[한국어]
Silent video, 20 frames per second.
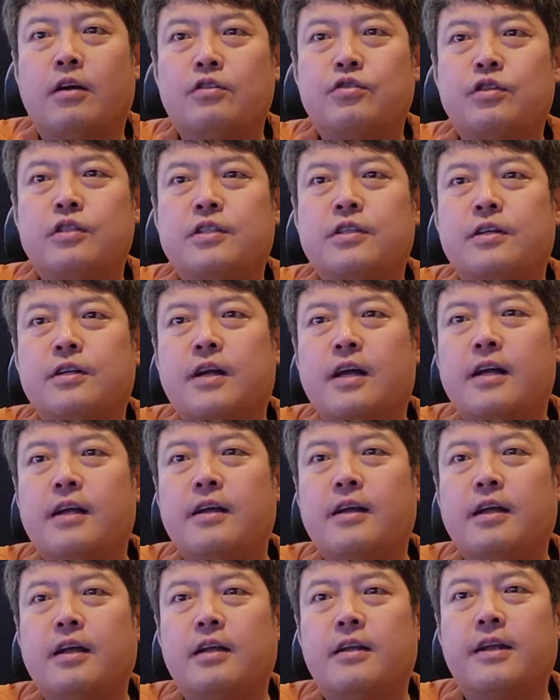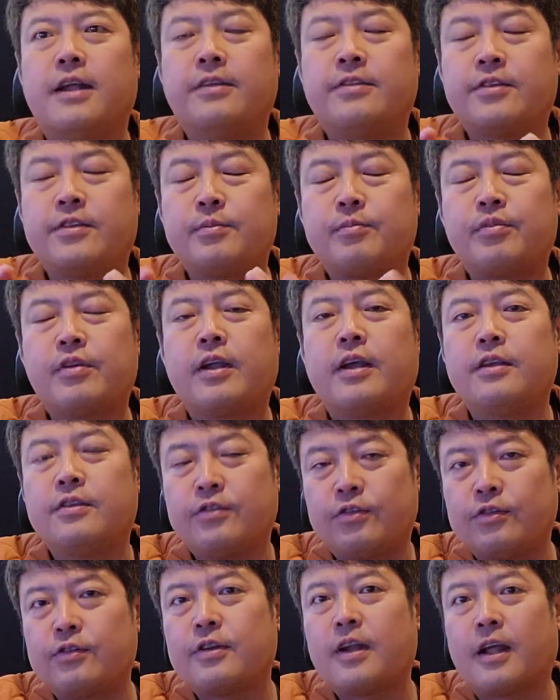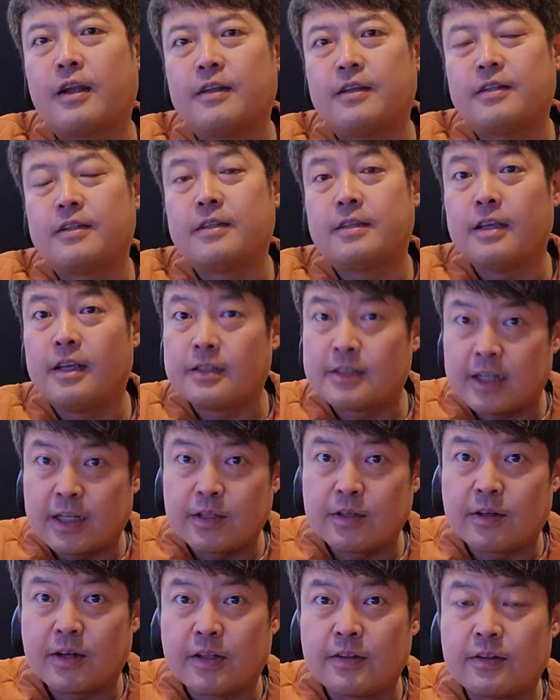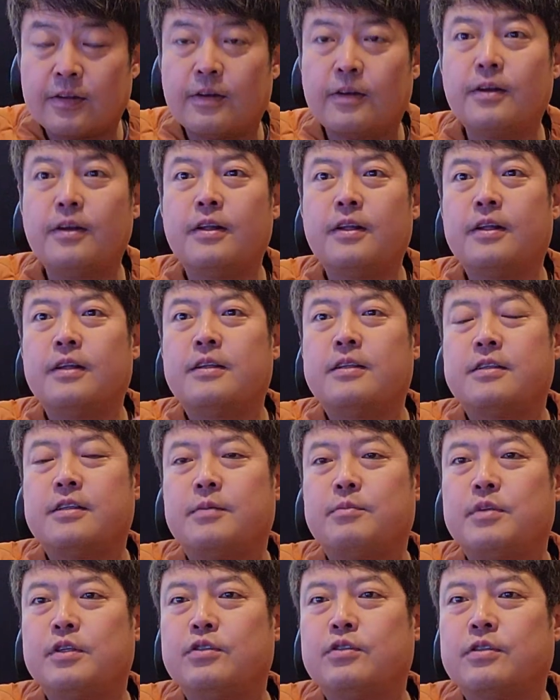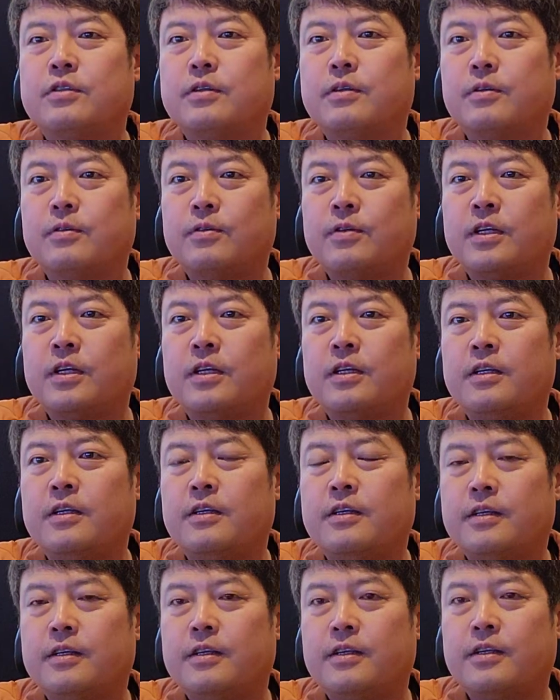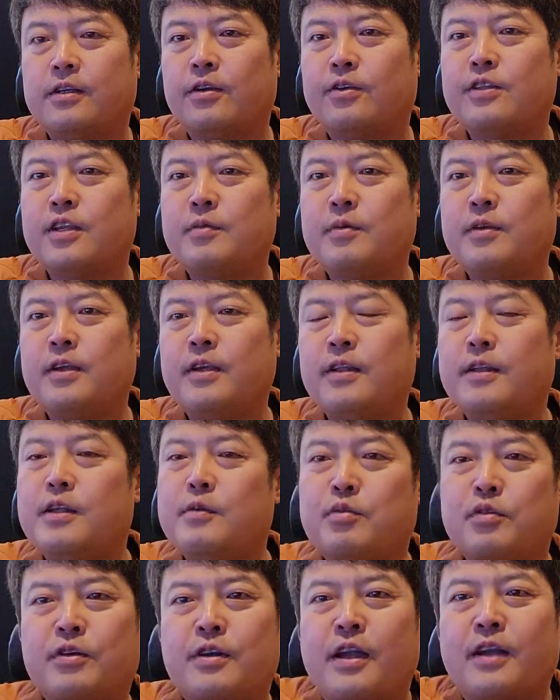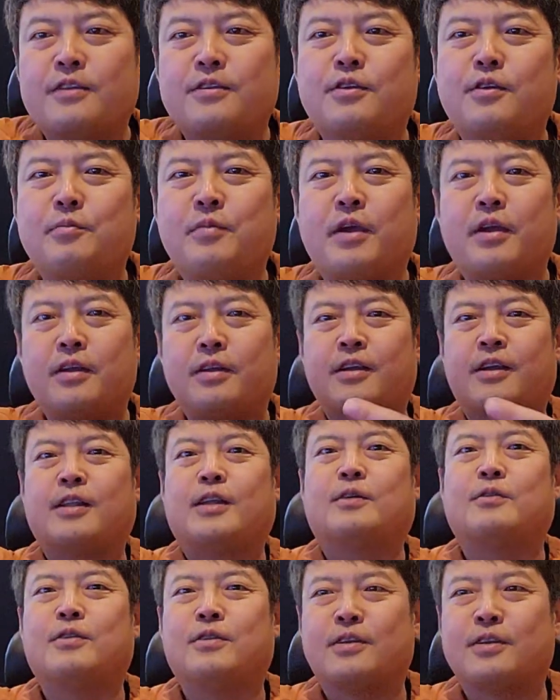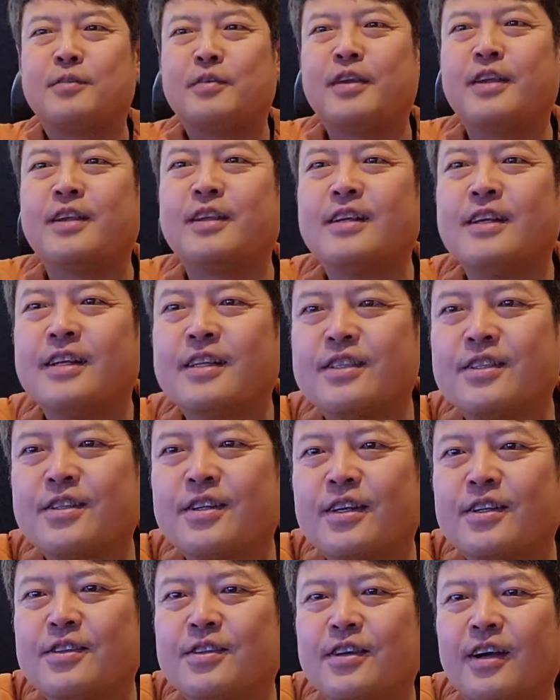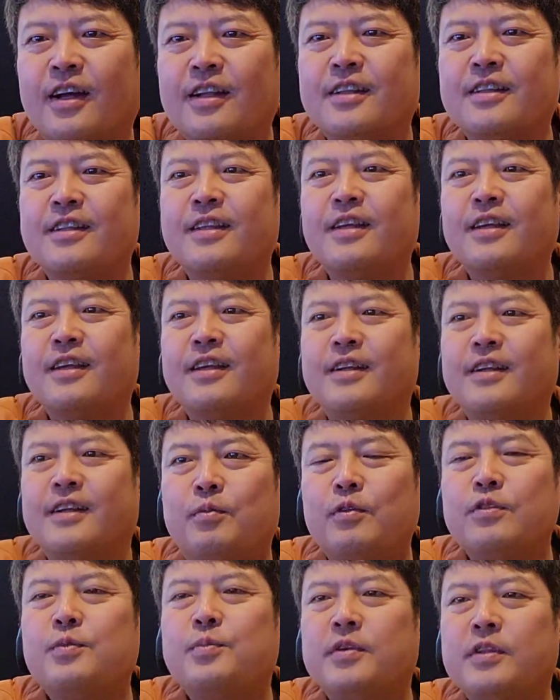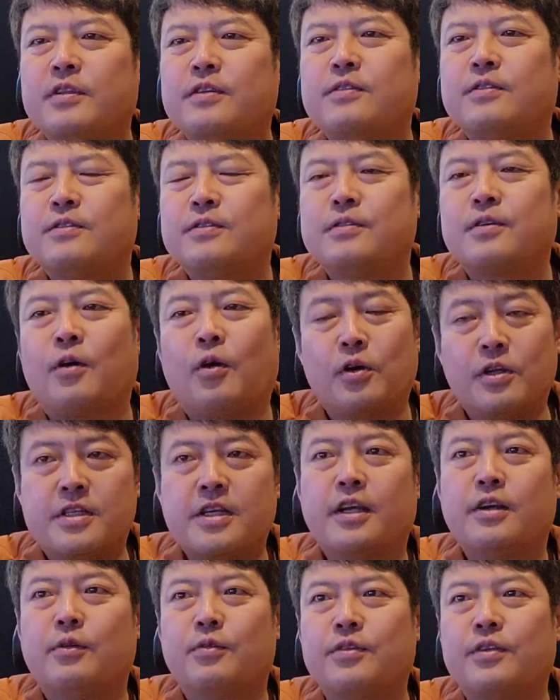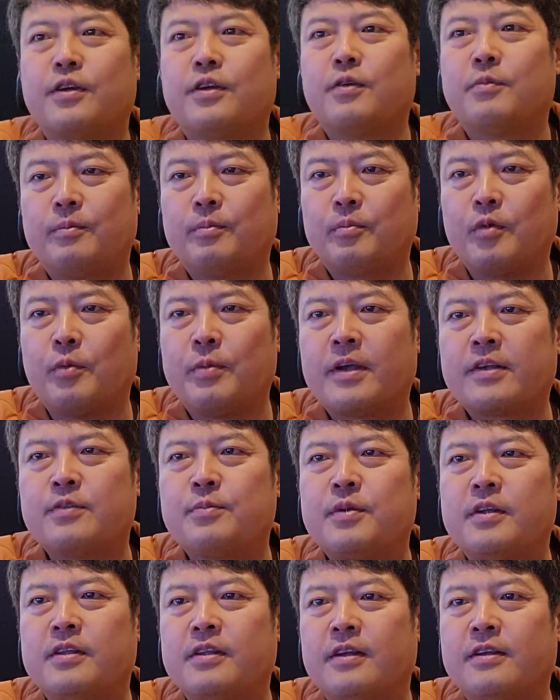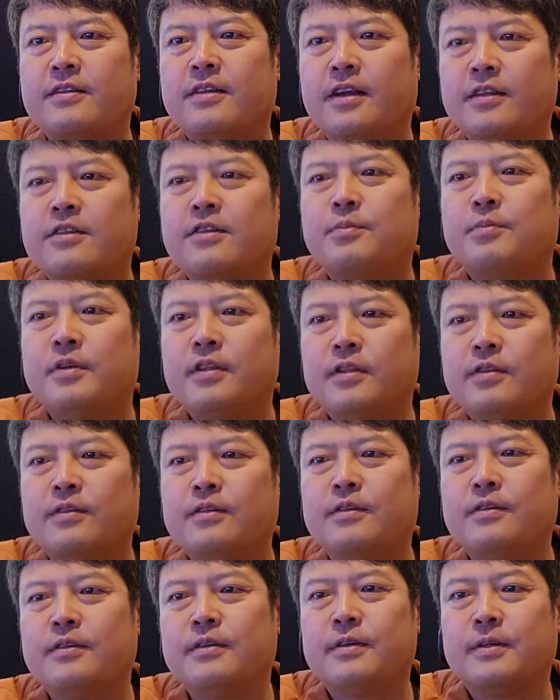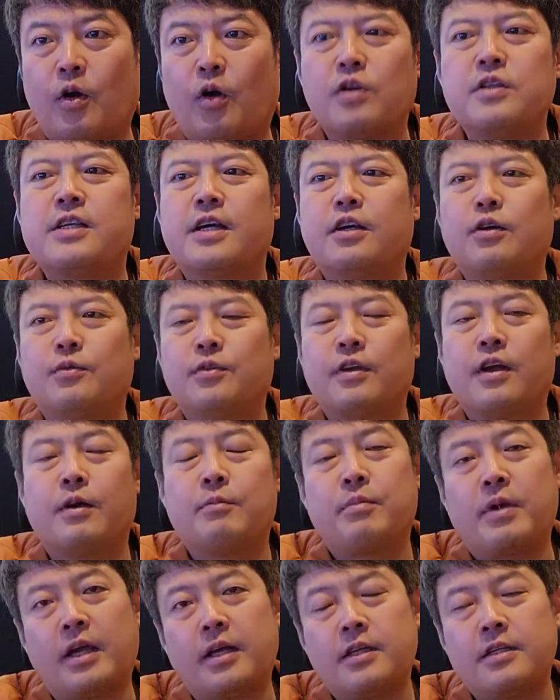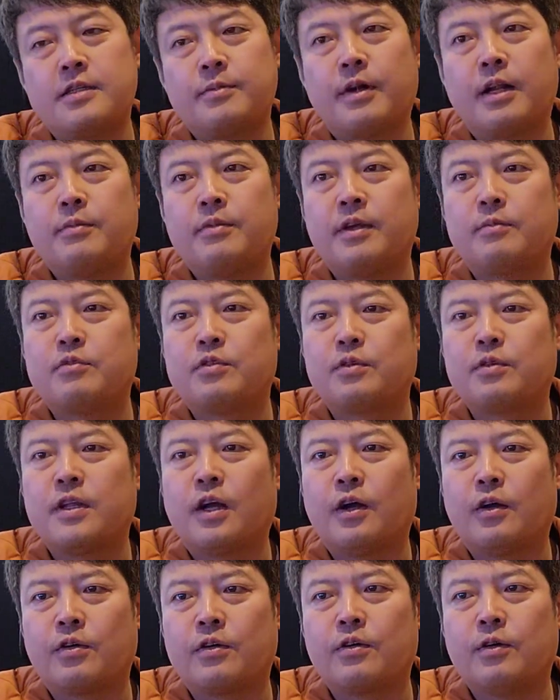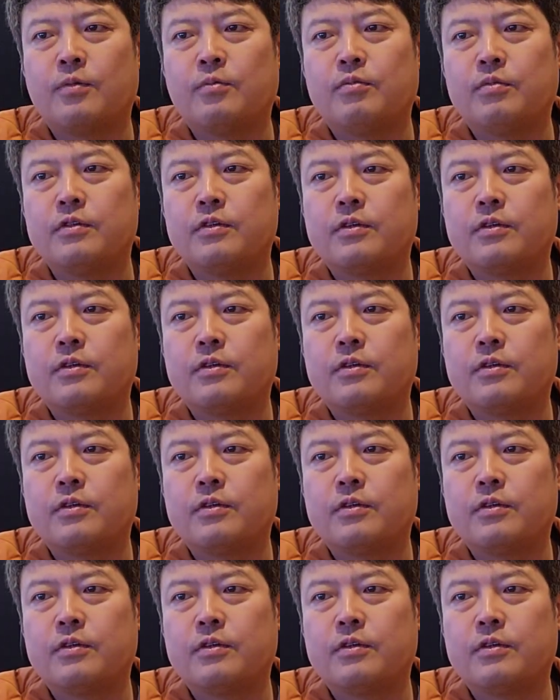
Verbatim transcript: 출처가 Let's Play thr라는 채널에서 이제 미국 우리 형님이 리뷰를 해드려요. 이렇게 나온 형님이 쳐가지고 하는데, 볼스피드도 거의 차이 없어요. 뭐 백스핀이나 사이드스핀도 거의 차이 없어요. 한 120rpm 정도 나왔고